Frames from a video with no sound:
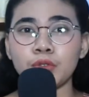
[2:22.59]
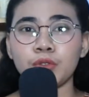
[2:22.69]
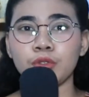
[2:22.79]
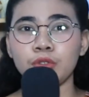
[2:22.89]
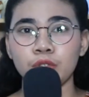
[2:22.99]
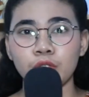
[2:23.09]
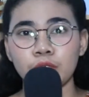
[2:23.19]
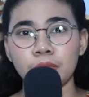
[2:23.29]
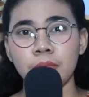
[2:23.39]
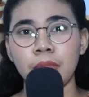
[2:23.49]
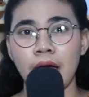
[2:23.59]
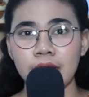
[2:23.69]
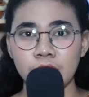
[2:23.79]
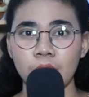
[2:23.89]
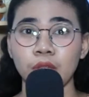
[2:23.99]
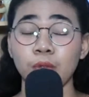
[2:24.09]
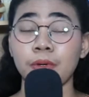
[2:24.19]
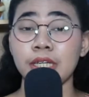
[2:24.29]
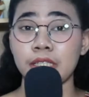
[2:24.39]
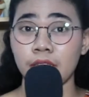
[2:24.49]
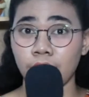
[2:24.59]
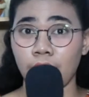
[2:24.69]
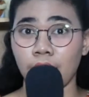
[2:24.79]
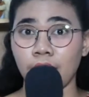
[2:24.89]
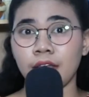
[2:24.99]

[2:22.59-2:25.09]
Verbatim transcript: untuk membahas suatu peristiwa.